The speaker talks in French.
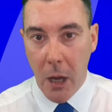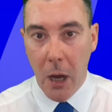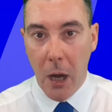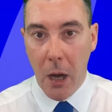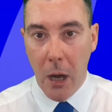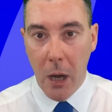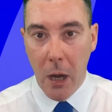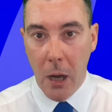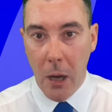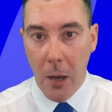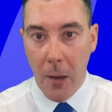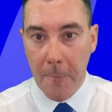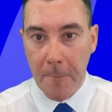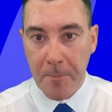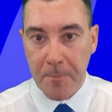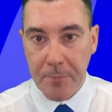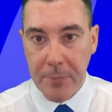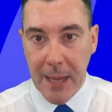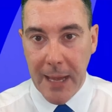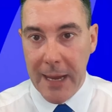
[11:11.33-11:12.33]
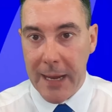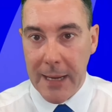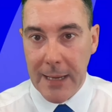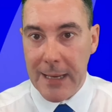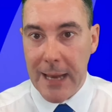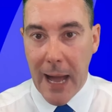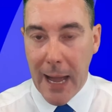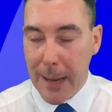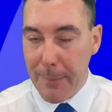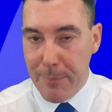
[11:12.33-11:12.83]
Euh,
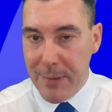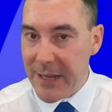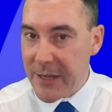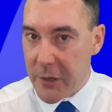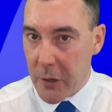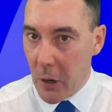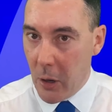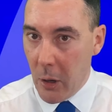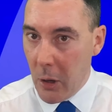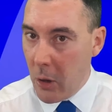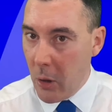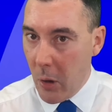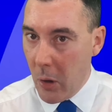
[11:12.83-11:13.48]
et la réplique